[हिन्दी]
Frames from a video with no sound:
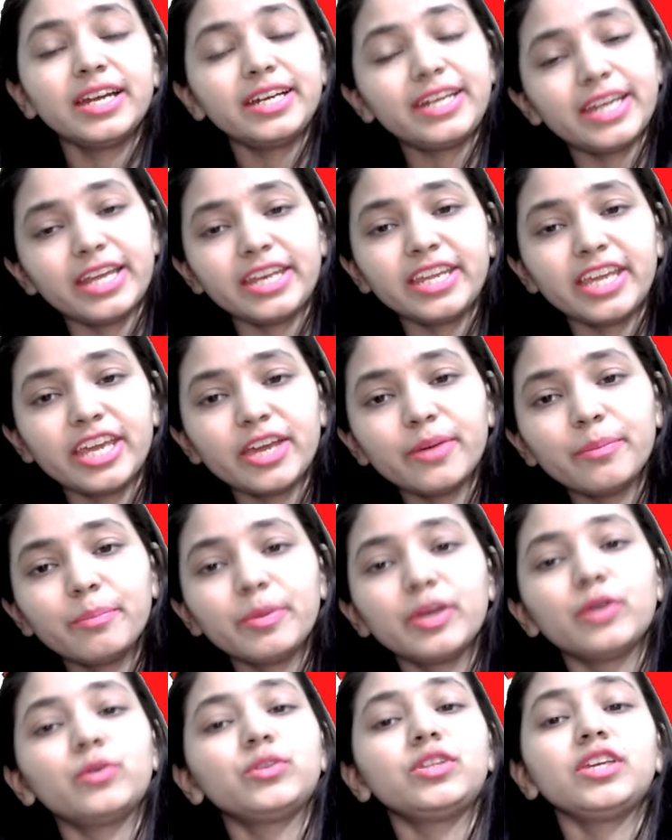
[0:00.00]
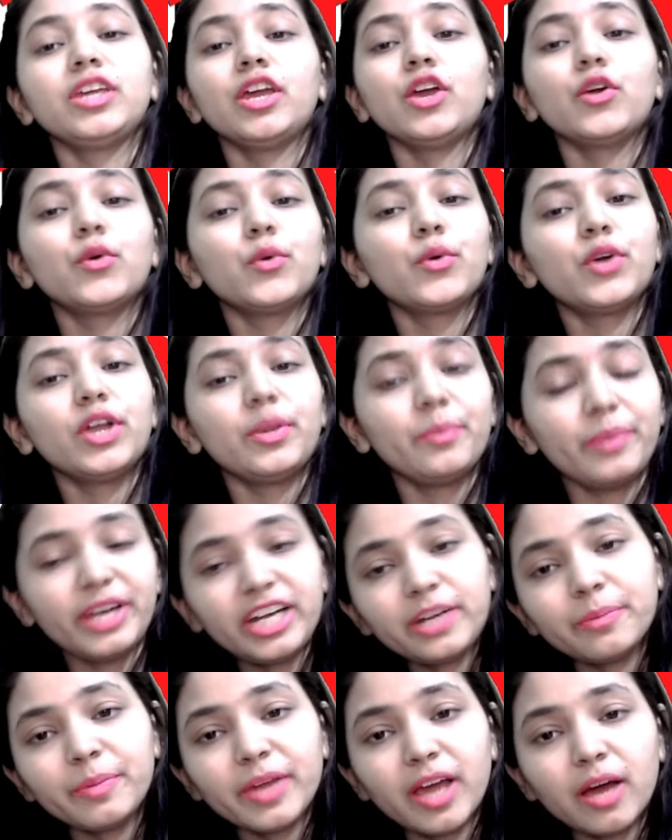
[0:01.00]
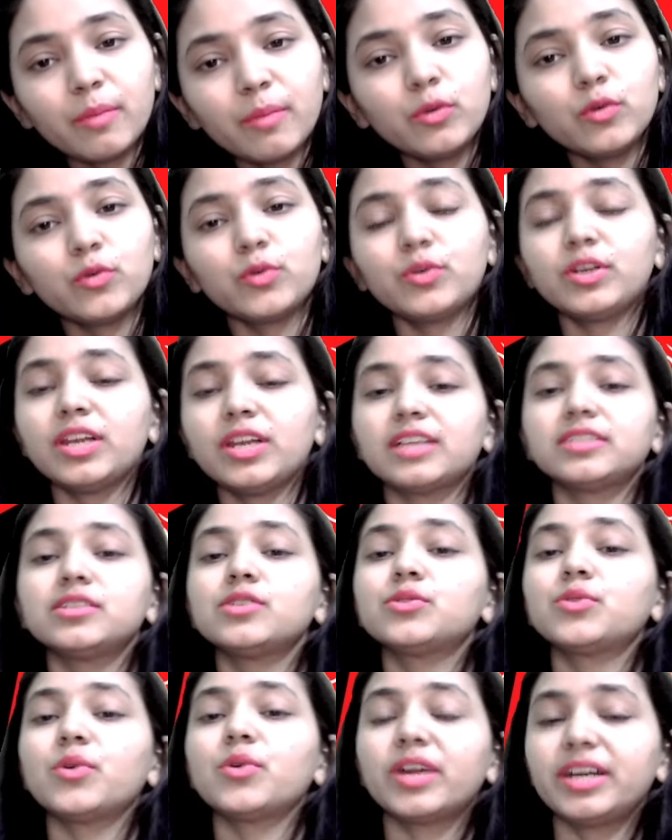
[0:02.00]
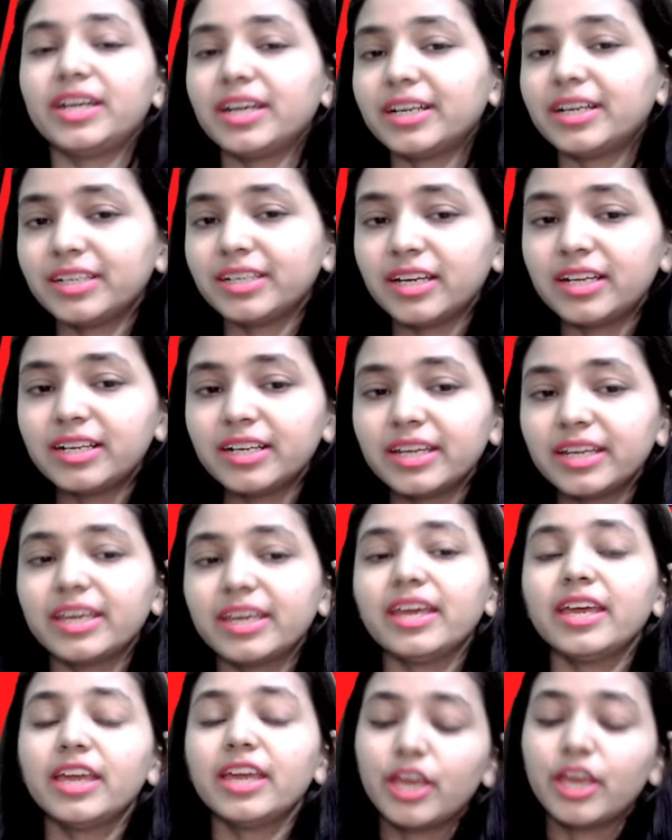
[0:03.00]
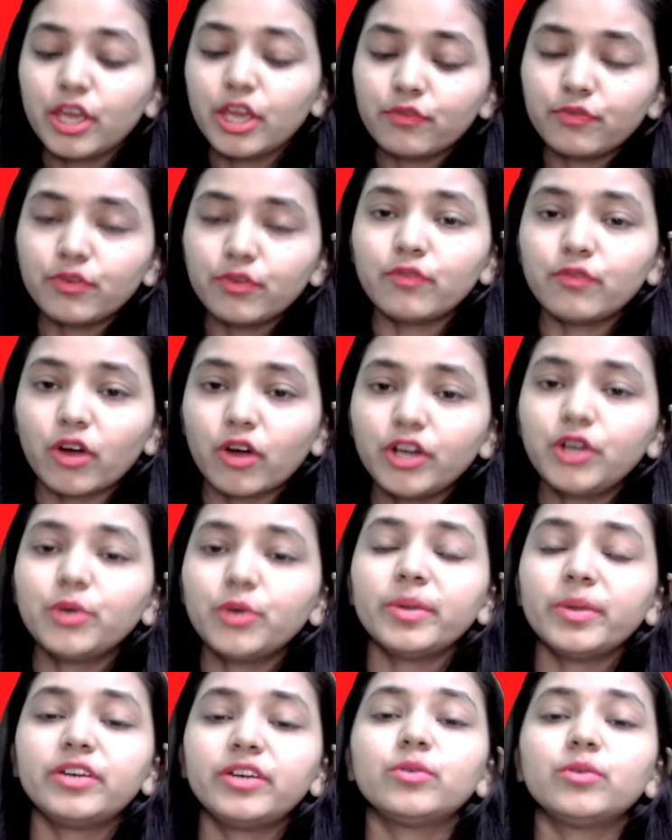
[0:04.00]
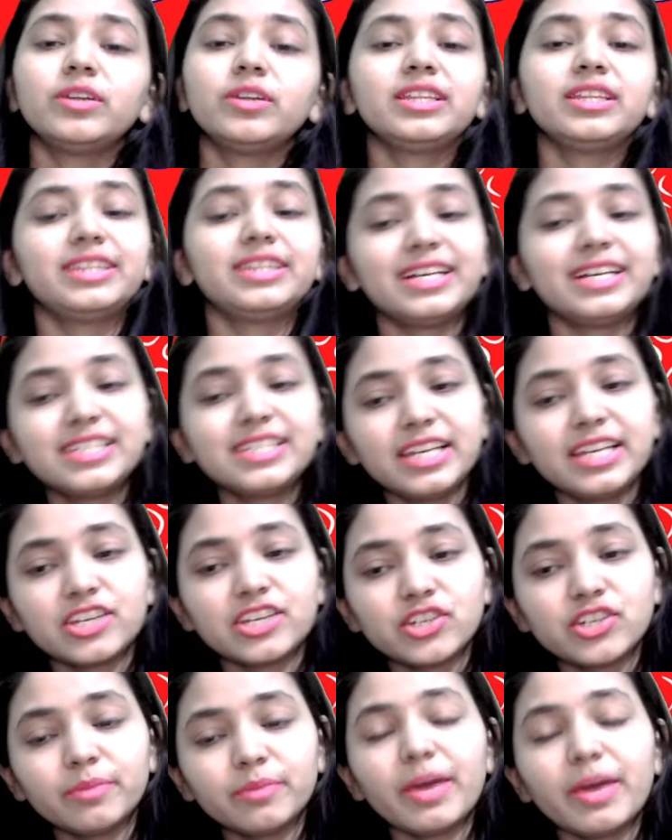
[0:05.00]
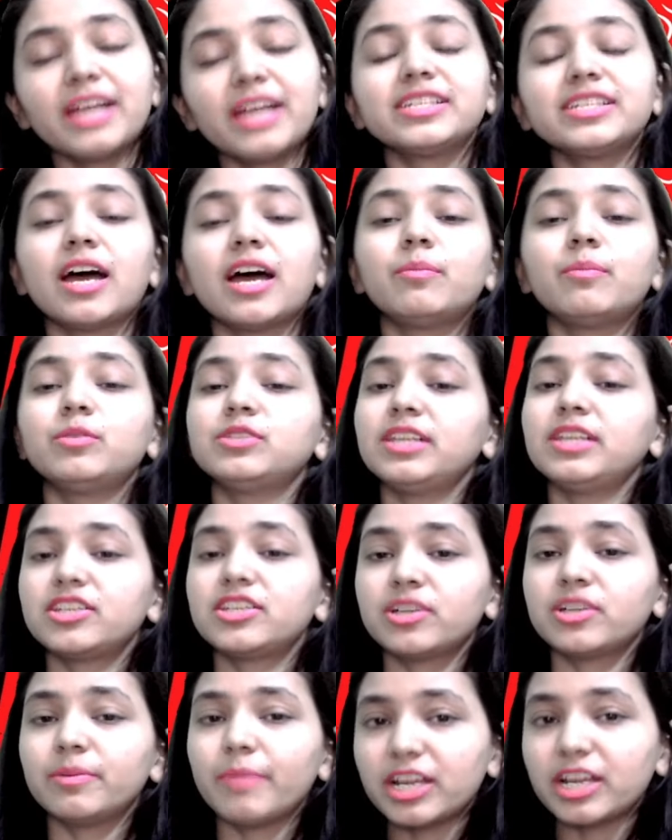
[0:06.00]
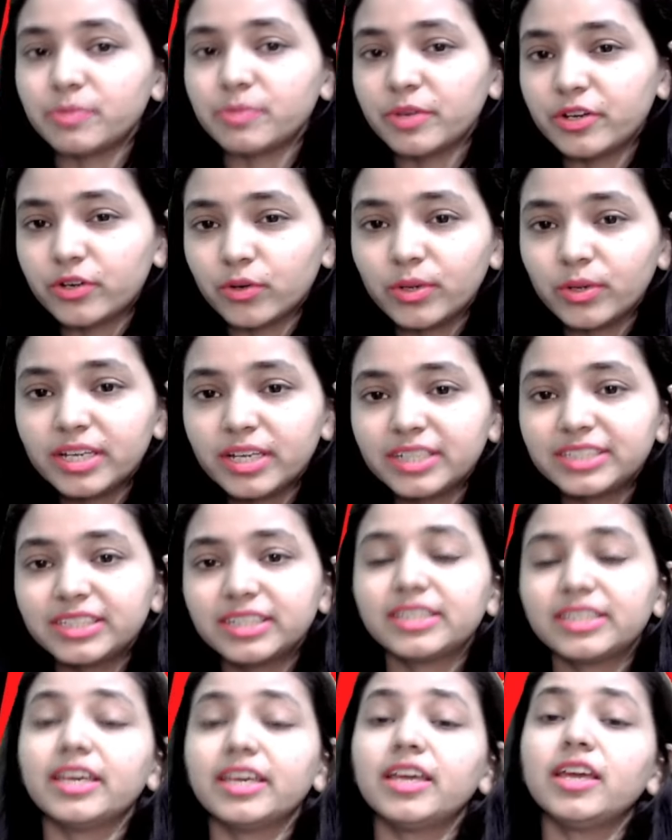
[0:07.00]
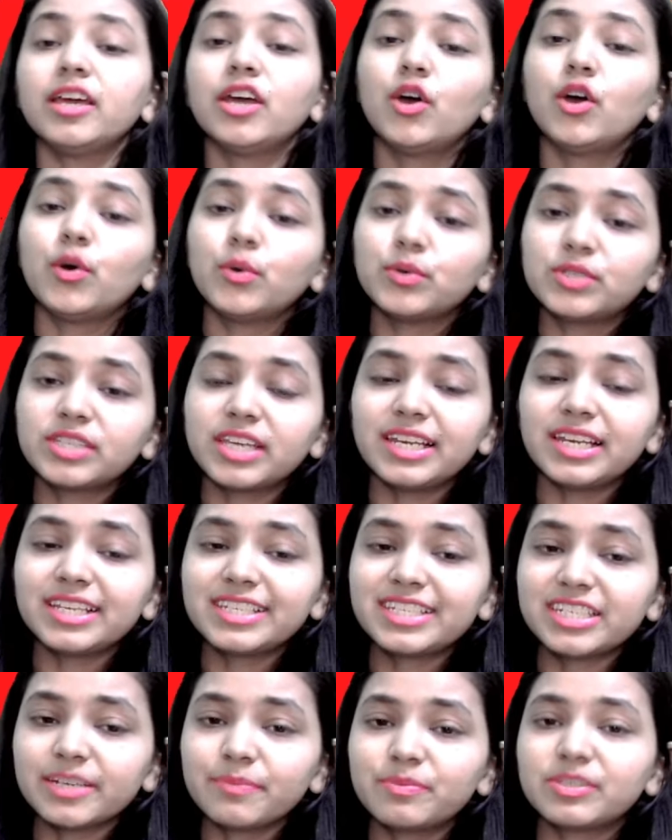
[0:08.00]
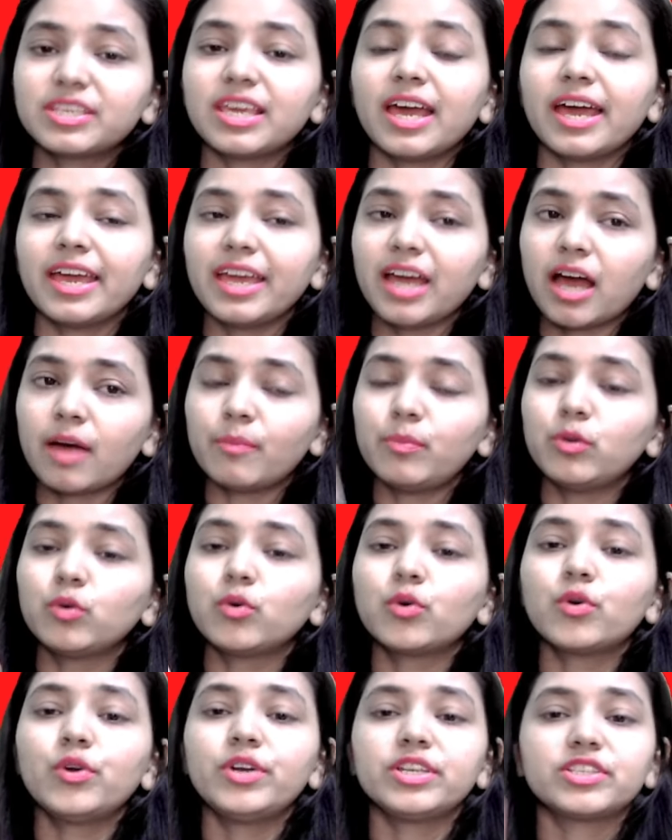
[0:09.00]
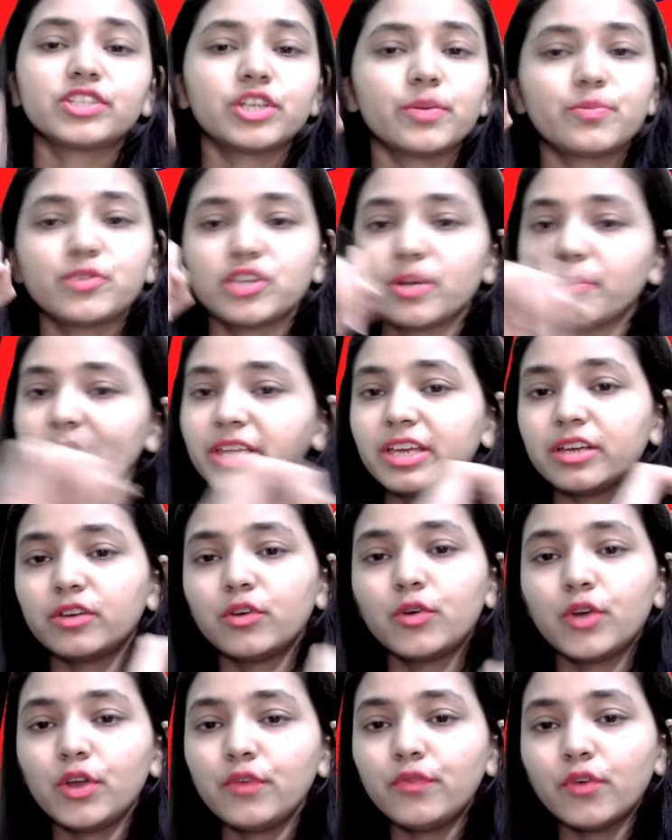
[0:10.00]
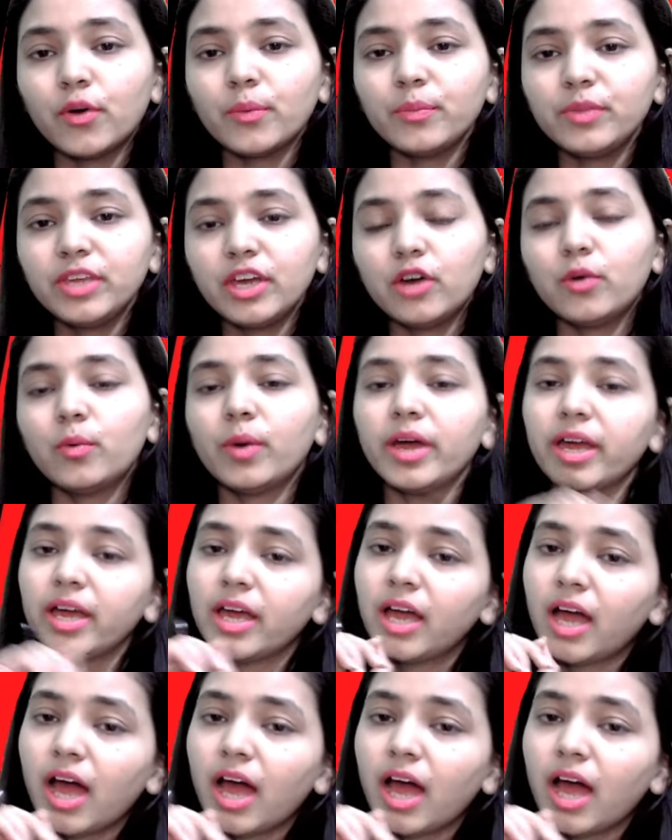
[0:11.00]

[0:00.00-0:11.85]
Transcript: 10 एम पे होती है गूगल मीट पे हम लोग उन क्लासेस को कंडक्ट कर रहे हैं इफ़ यू वांट टू इनरोल इन दैट सिलेक्शन बैच आप उस सिलेक्शन बैच में इनरोल कर सकते हैं उसके लिए स्टेप्स क्या है आप लोगों को डिस्क्रिप्शन में गूगल फॉर्म दिया हुआ है